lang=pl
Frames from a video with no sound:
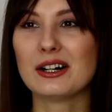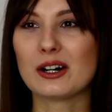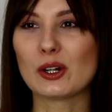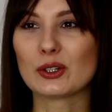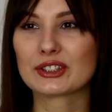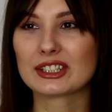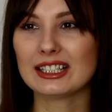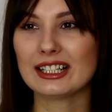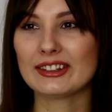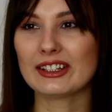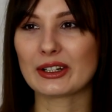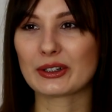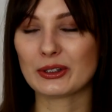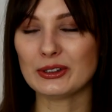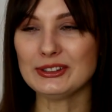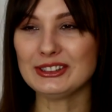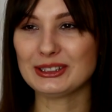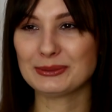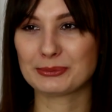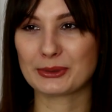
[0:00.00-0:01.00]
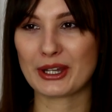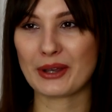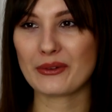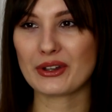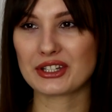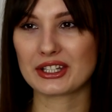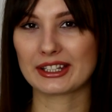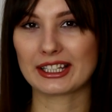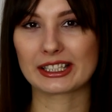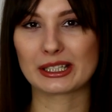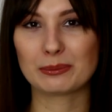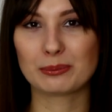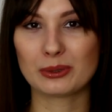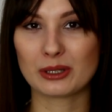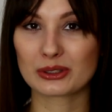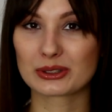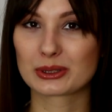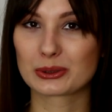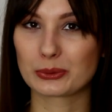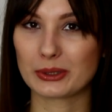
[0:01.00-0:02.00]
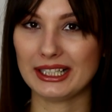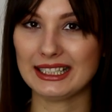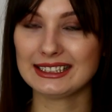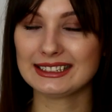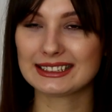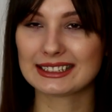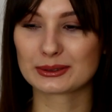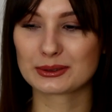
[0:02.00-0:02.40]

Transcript: o tyle na końcu pojawia się taki plot twist,